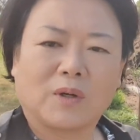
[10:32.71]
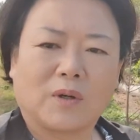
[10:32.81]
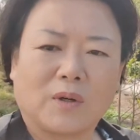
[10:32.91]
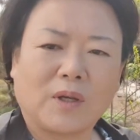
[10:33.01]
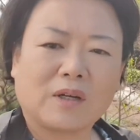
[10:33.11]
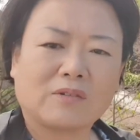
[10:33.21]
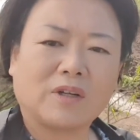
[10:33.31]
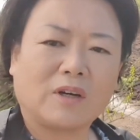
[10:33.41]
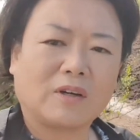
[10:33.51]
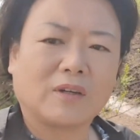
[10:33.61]
어,
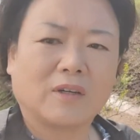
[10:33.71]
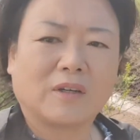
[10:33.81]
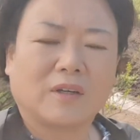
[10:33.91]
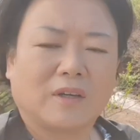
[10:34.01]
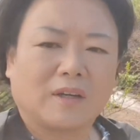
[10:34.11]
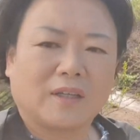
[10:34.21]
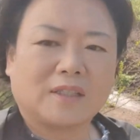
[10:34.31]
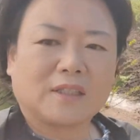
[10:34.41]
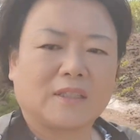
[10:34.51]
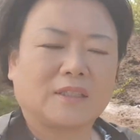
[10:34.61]
했고요.
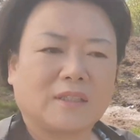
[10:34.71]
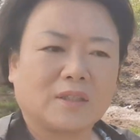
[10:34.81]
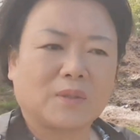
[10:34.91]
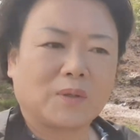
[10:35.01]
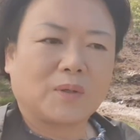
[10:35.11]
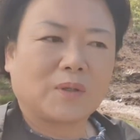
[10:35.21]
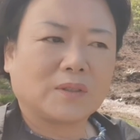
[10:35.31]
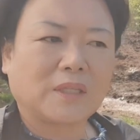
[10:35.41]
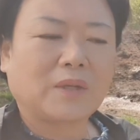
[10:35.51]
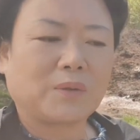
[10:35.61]
이제는 또
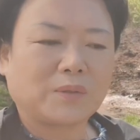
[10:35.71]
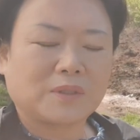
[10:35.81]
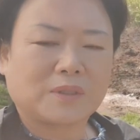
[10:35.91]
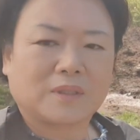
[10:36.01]
새로운